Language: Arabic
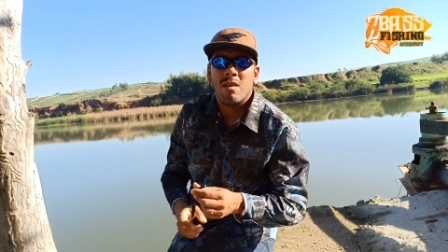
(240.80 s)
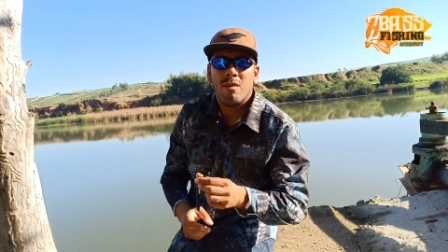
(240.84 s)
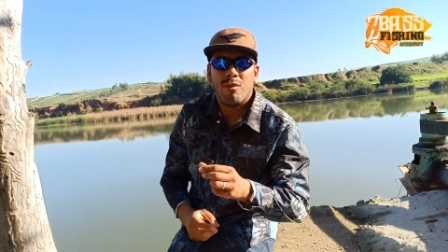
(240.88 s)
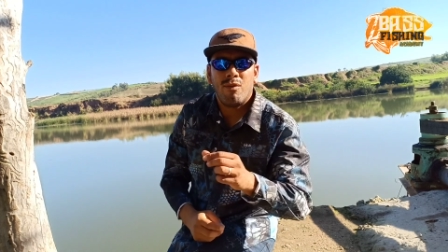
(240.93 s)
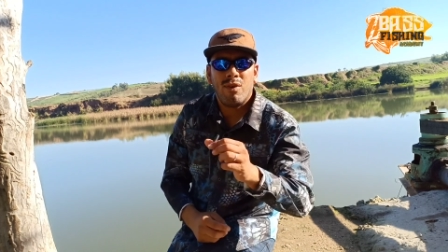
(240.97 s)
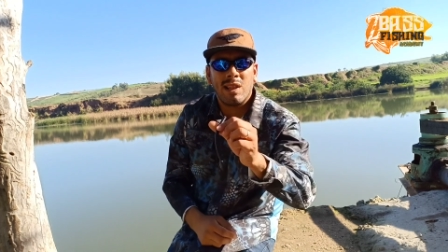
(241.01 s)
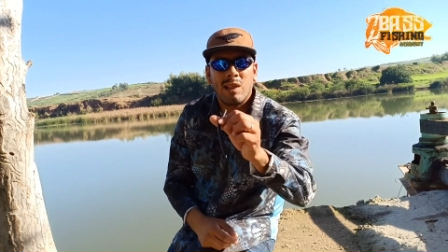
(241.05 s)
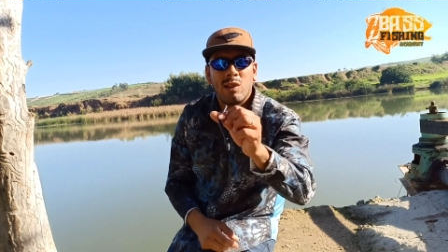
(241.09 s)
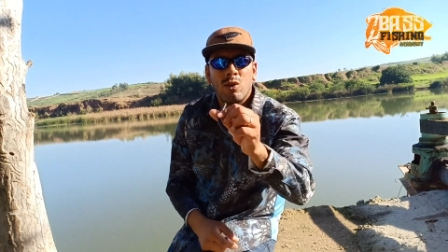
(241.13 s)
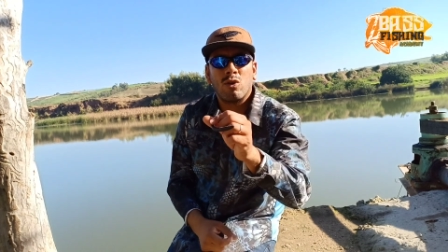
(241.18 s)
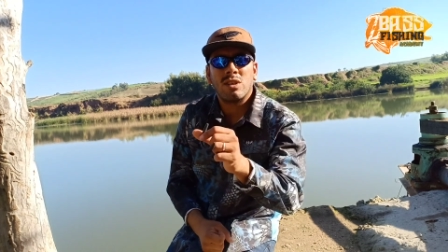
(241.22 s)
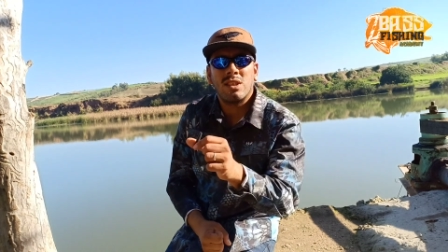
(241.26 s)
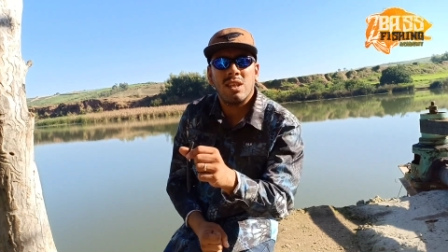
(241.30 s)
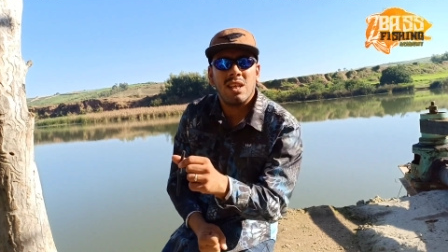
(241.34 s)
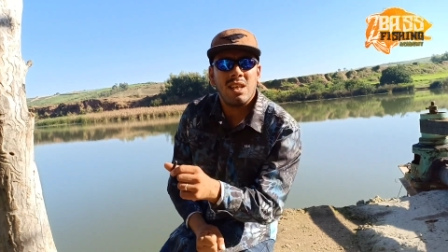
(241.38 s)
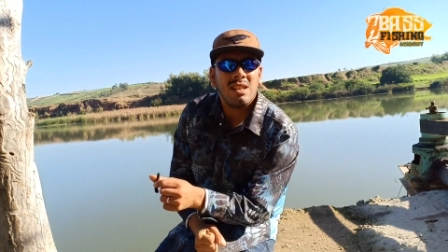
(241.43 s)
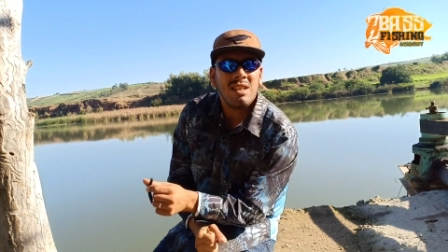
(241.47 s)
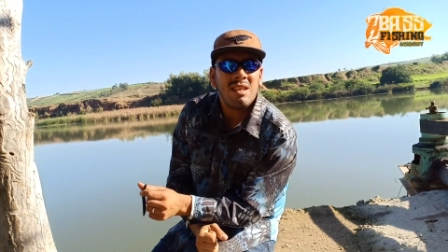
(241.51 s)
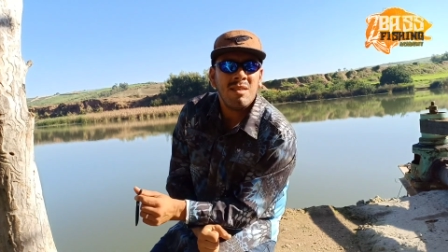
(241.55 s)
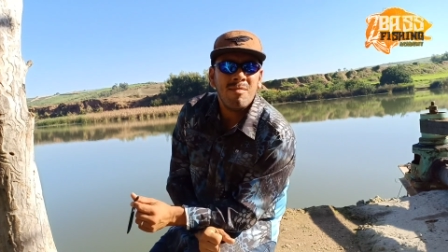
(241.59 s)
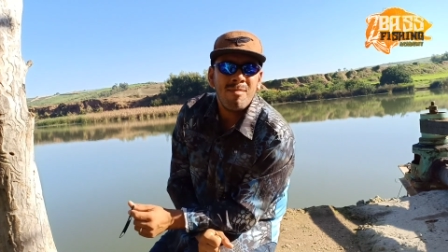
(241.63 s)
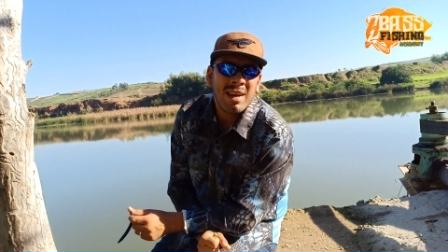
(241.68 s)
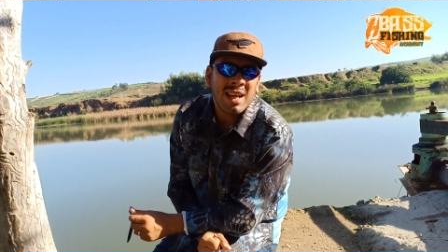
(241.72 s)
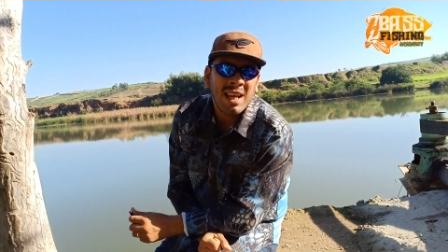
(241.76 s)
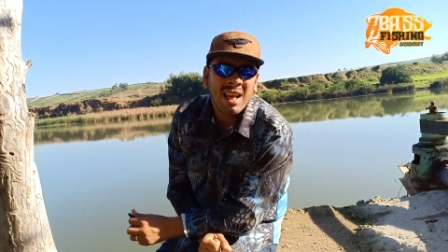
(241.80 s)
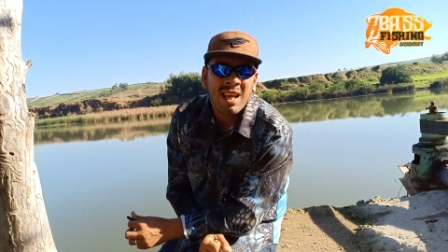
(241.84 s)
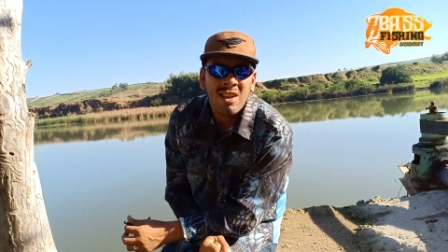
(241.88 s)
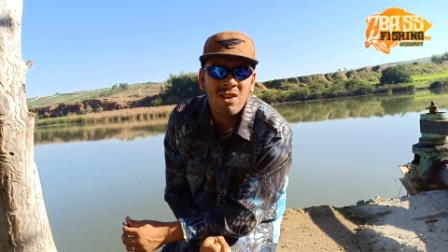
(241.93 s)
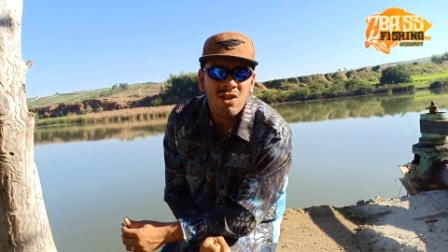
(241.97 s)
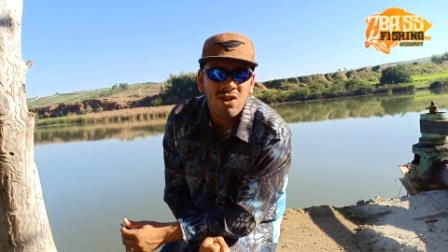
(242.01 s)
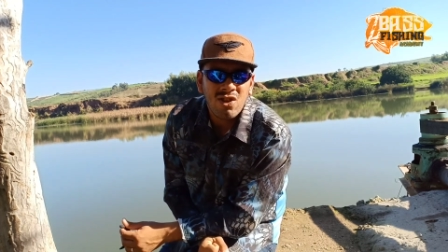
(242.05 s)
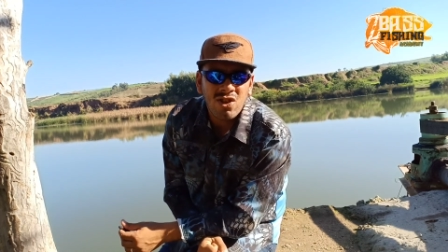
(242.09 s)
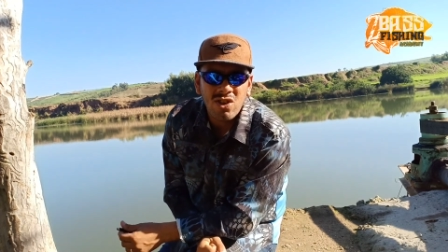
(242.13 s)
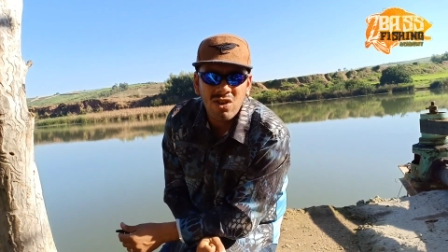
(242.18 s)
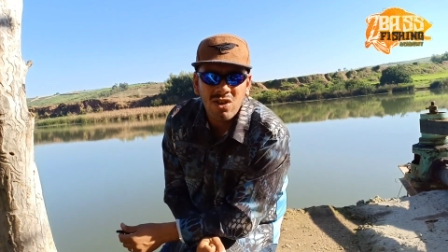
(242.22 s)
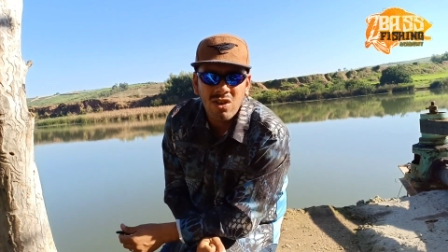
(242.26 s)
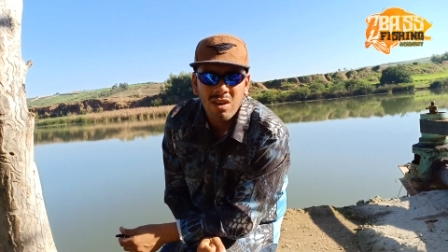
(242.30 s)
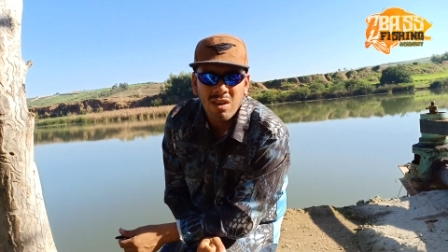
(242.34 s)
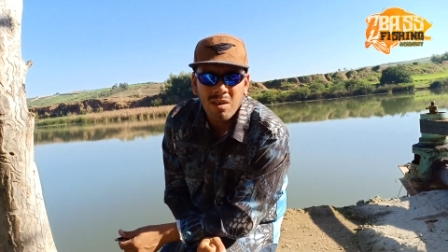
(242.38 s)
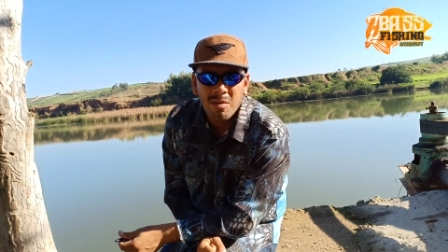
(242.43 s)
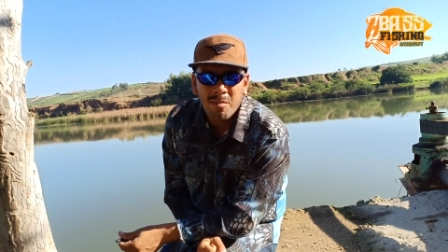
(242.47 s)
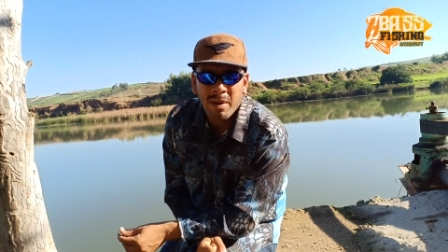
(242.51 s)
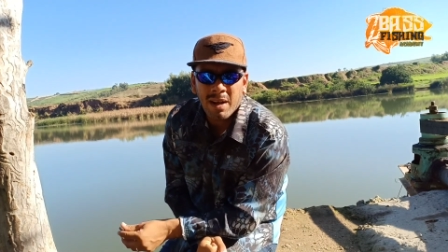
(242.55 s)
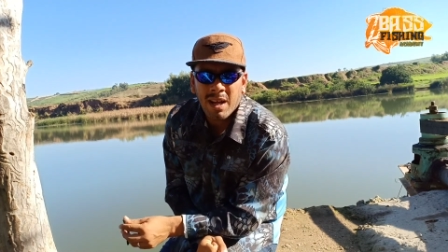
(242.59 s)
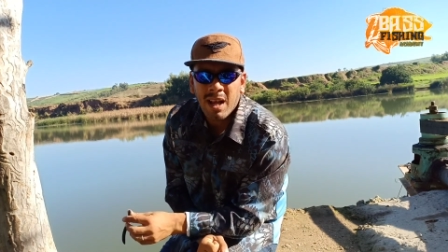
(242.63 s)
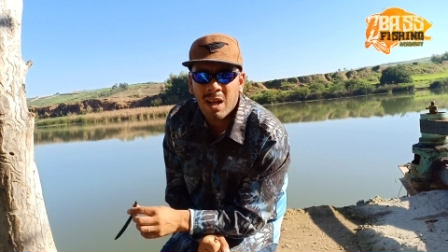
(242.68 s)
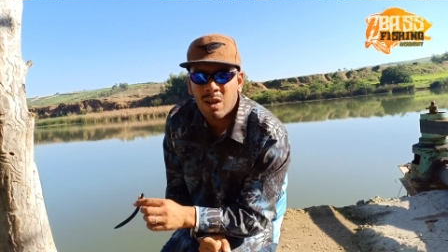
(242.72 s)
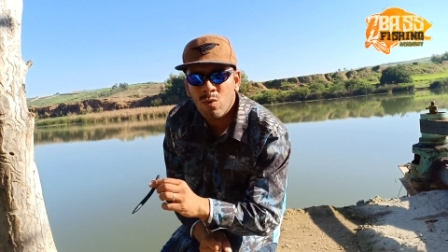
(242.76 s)
فهاد الوقت هذه ما كانش
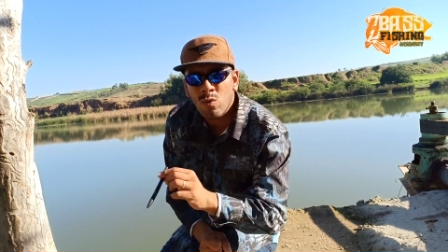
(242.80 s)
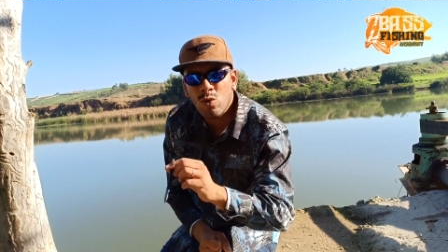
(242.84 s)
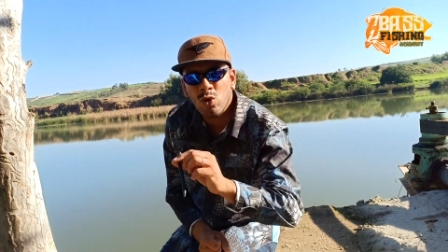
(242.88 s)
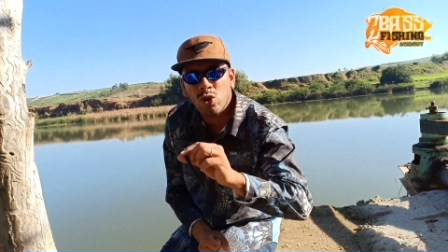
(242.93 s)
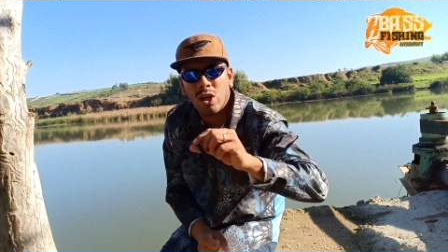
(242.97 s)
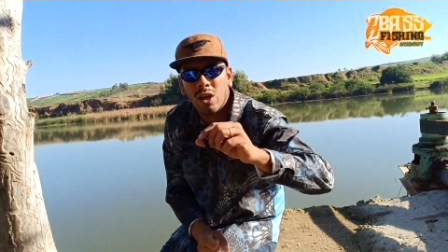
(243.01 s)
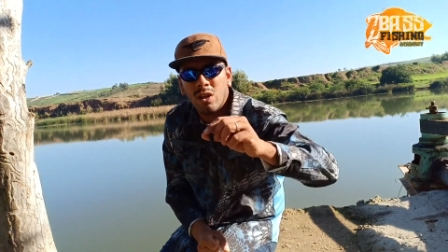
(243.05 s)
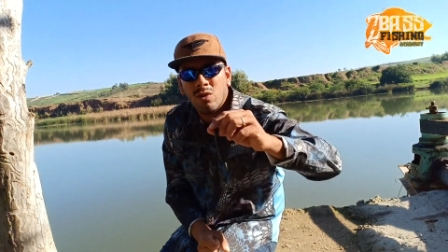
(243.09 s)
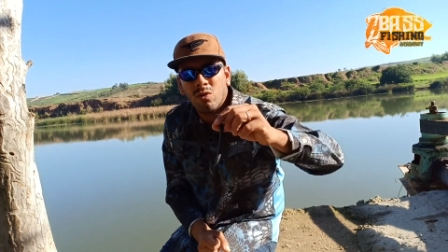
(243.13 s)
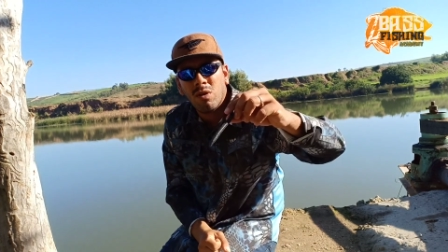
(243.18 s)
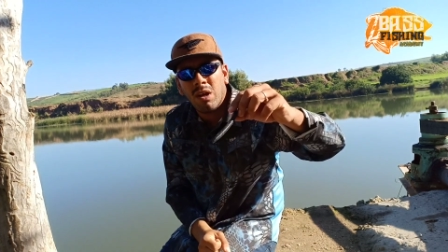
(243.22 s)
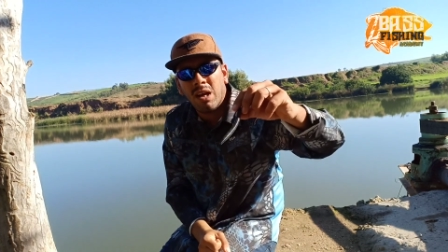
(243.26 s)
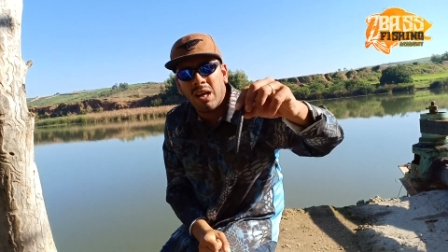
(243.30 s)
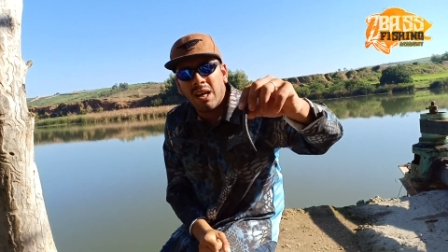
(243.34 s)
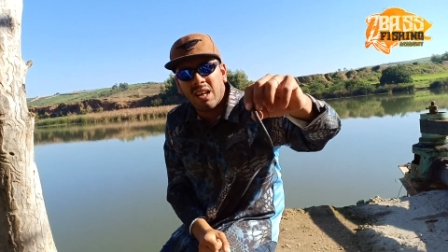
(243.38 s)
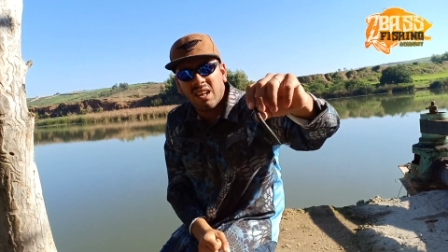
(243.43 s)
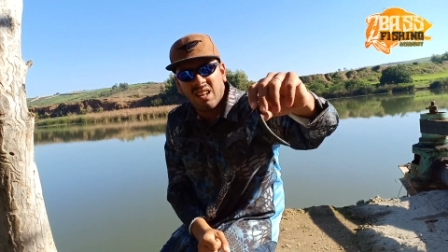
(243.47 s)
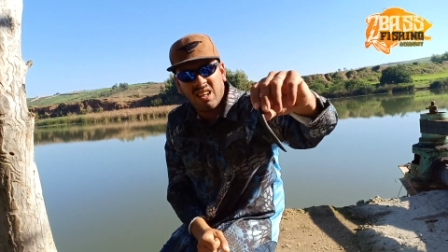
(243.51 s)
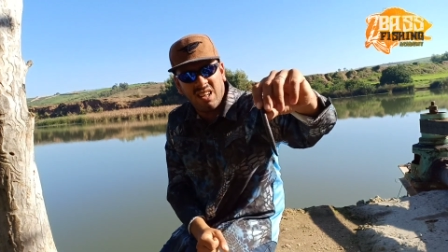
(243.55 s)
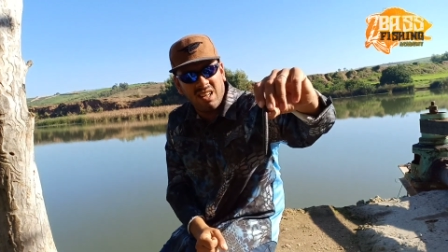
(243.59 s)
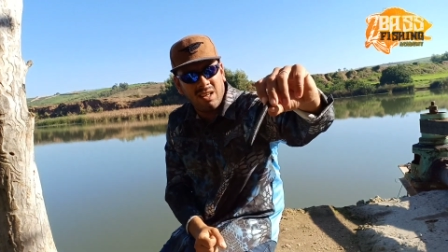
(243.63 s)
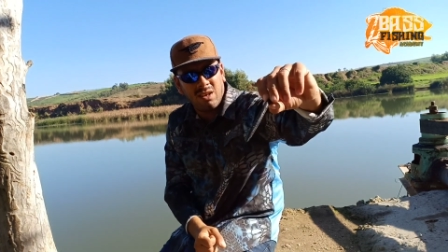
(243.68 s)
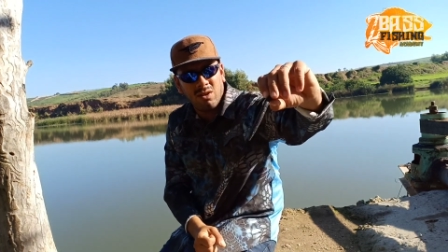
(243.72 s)
ما كانوش هادو كاع